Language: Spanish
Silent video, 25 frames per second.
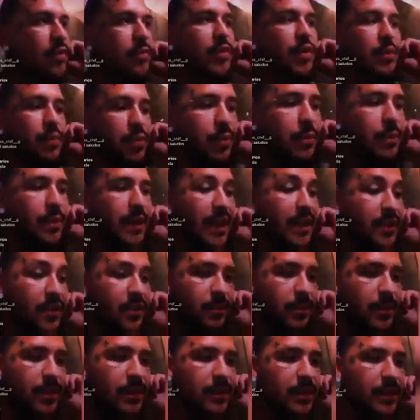por su propio
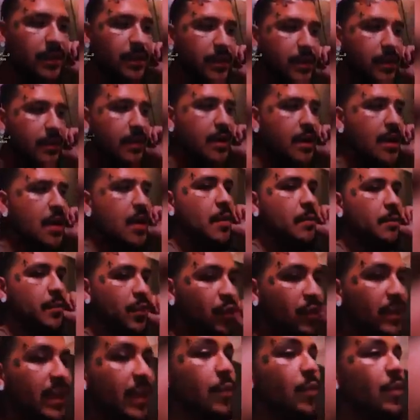peso, ¿me entiendes?
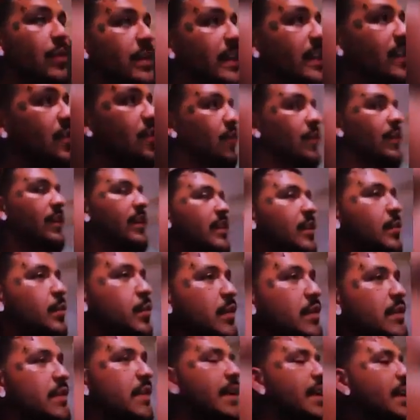Pero qué bonito que
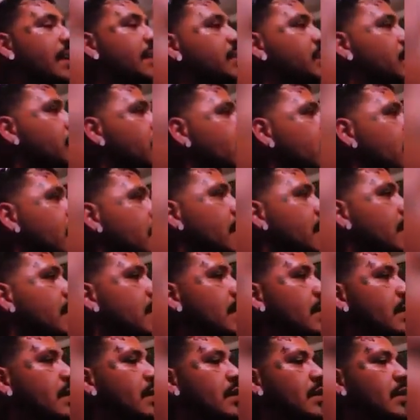después de eso
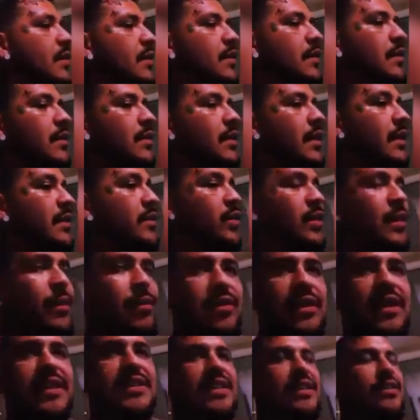estos
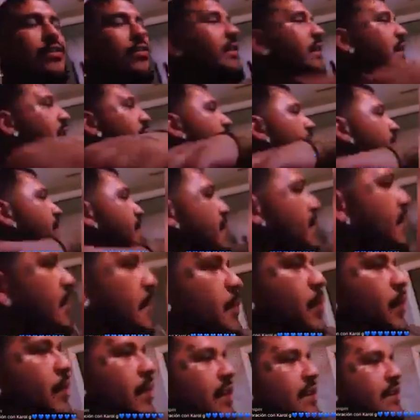cabrones ha sido
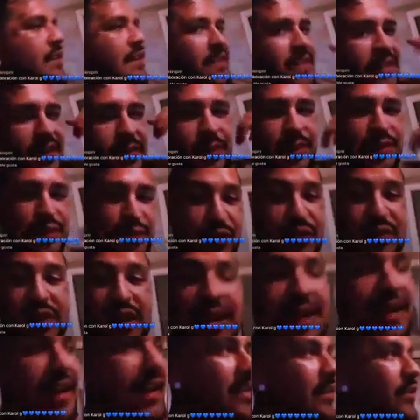increíble porque sí tienen mucho
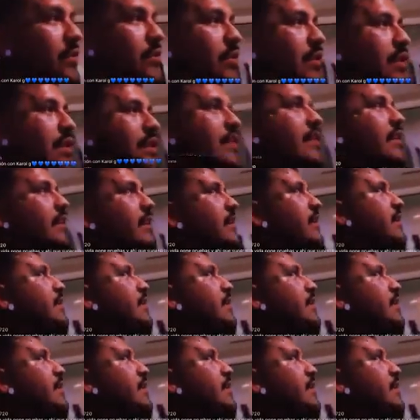talento y,